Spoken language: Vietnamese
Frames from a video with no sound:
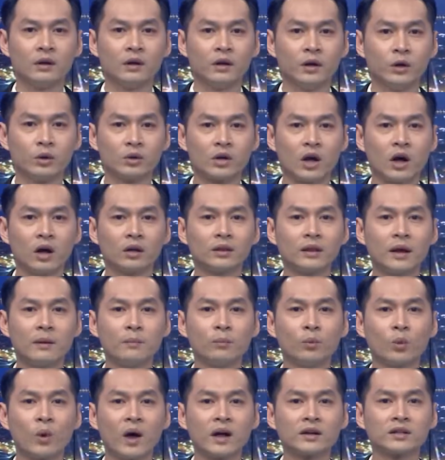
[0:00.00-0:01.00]
Hiểu rõ
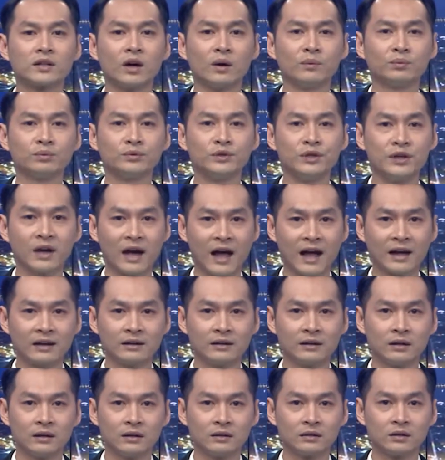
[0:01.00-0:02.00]
tầm quan trọng dự án,
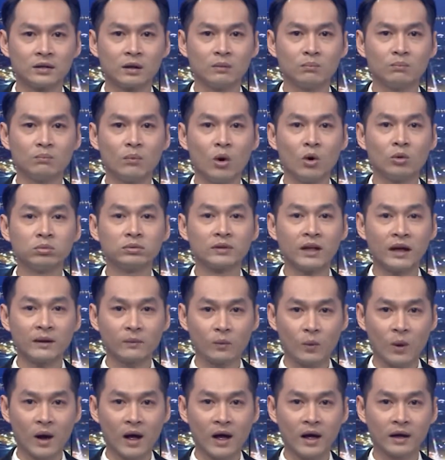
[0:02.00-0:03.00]
trong 4 tháng
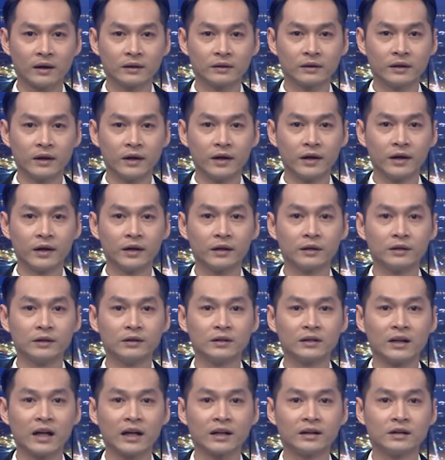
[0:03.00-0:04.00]
qua kể
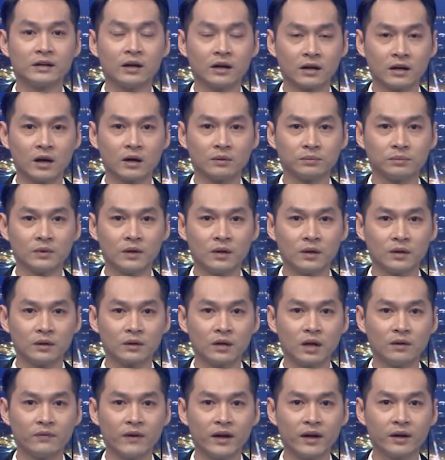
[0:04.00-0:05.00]
từ ngày khởi công,
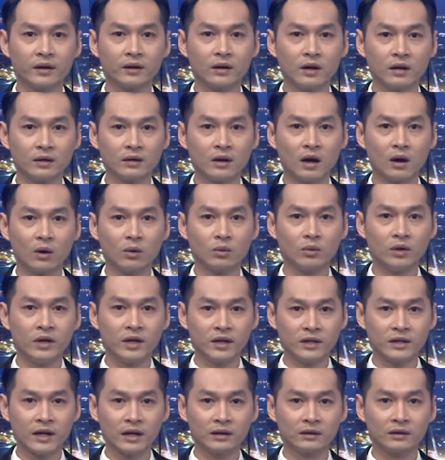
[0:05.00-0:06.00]
đơn vị đứng đầu
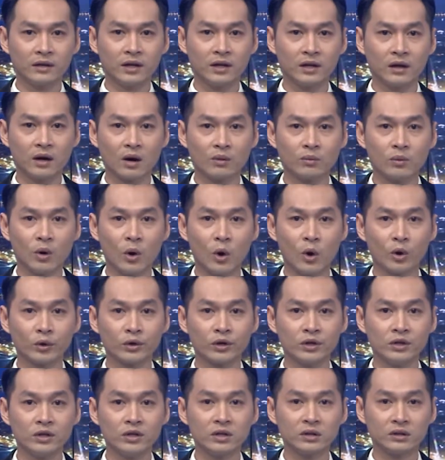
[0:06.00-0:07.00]
liên danh thi công hồ
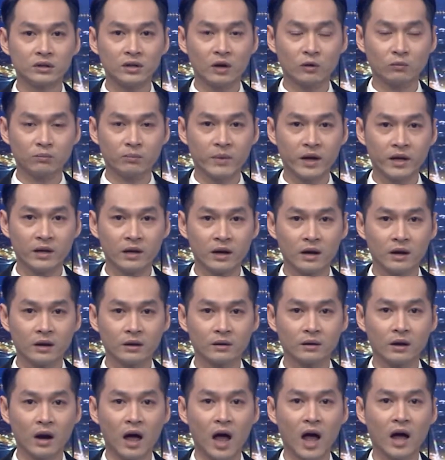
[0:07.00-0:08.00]
chứa nước Đồng Mít
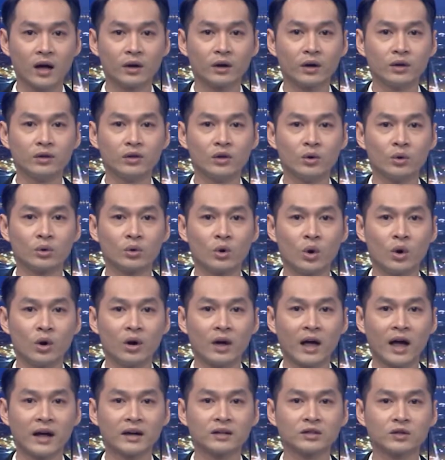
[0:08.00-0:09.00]
đã có nhiều cố
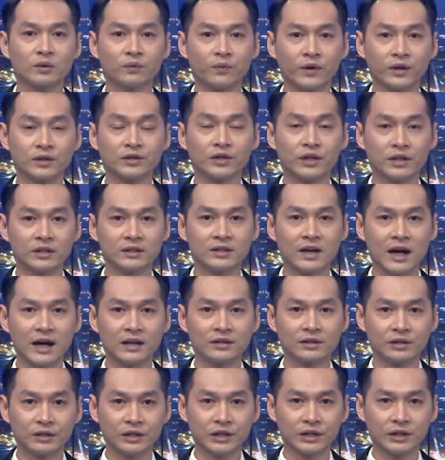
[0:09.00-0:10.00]
gắng trong việc triển khai
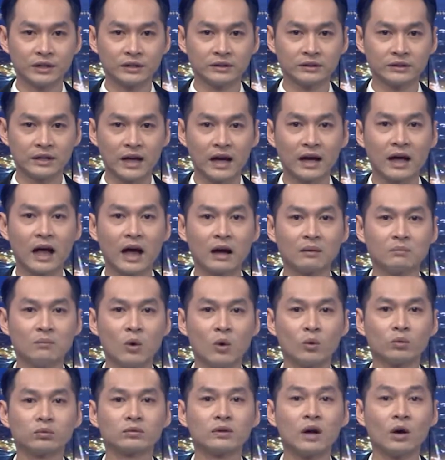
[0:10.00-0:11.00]
thực hiện các hạng
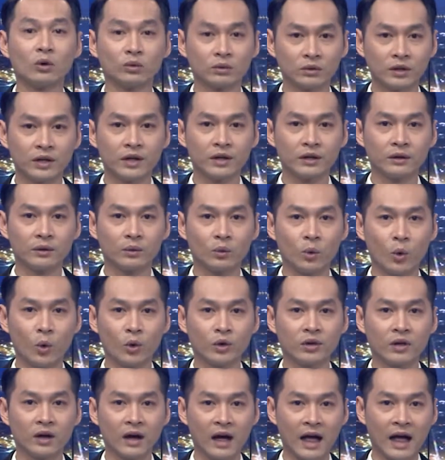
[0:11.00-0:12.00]
mục đầu tiên
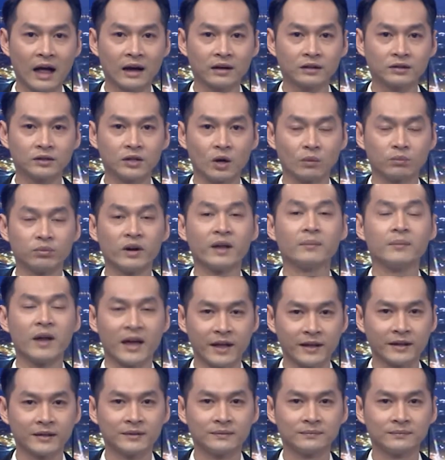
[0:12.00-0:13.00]
của dự án trọng điểm này.